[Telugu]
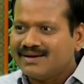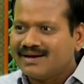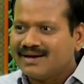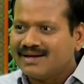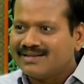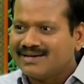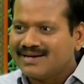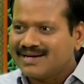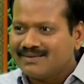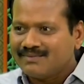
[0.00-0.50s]

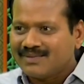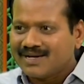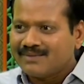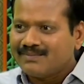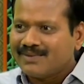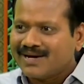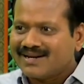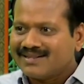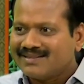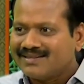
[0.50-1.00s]
అందుకని మన
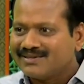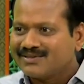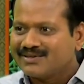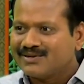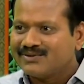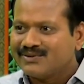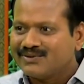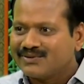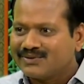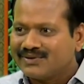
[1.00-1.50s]

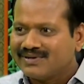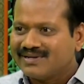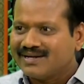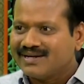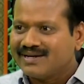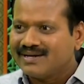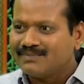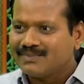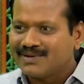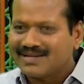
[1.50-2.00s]
భారతదేశంలో చూసుకుంటే
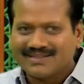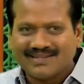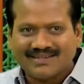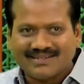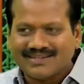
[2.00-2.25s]
ప్రతి